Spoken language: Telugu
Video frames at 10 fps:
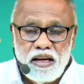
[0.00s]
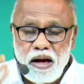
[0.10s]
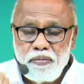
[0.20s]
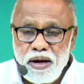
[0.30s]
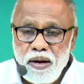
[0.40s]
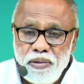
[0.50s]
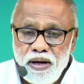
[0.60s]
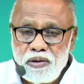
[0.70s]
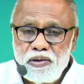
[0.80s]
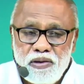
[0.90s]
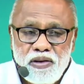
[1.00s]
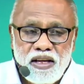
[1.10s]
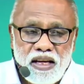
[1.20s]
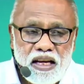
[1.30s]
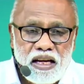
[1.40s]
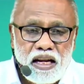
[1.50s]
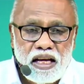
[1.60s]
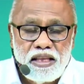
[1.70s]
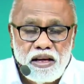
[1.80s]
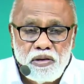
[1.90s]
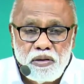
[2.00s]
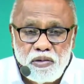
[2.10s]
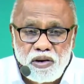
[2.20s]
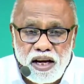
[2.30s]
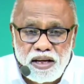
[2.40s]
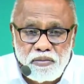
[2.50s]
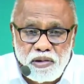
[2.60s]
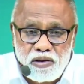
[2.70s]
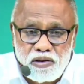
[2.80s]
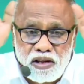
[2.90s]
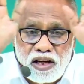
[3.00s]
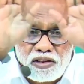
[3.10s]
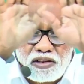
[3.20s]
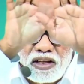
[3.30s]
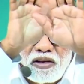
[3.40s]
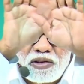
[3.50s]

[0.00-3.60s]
నా పాపాలు నా దేవుని ముఖాన్ని మరుగు చేస్తూ